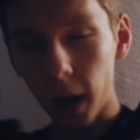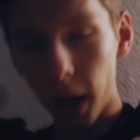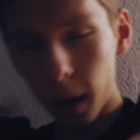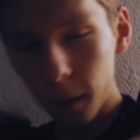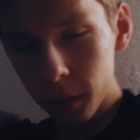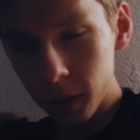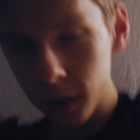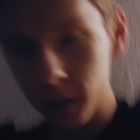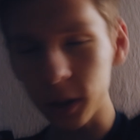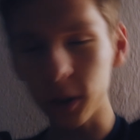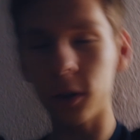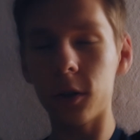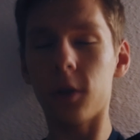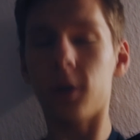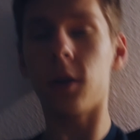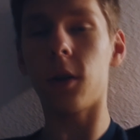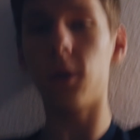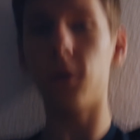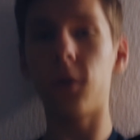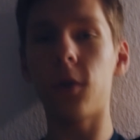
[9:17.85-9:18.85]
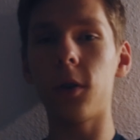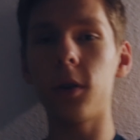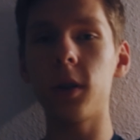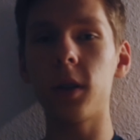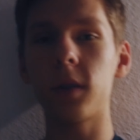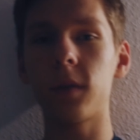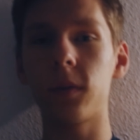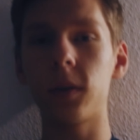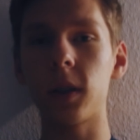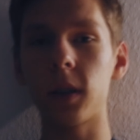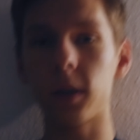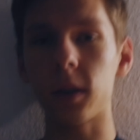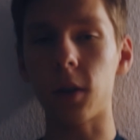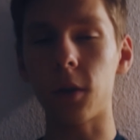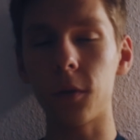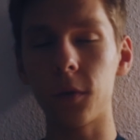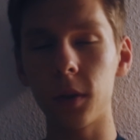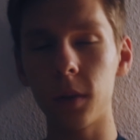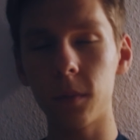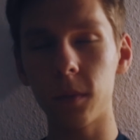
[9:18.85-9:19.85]
Aber ihr könnt euch darauf freuen, dass wir das
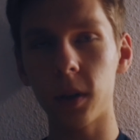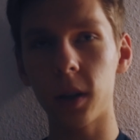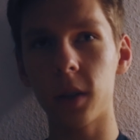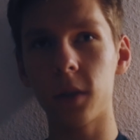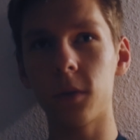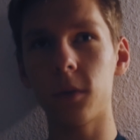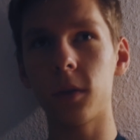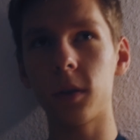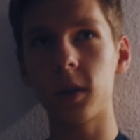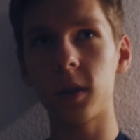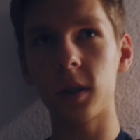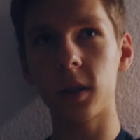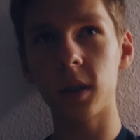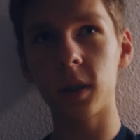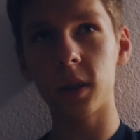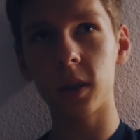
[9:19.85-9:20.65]
aufnehmen werden und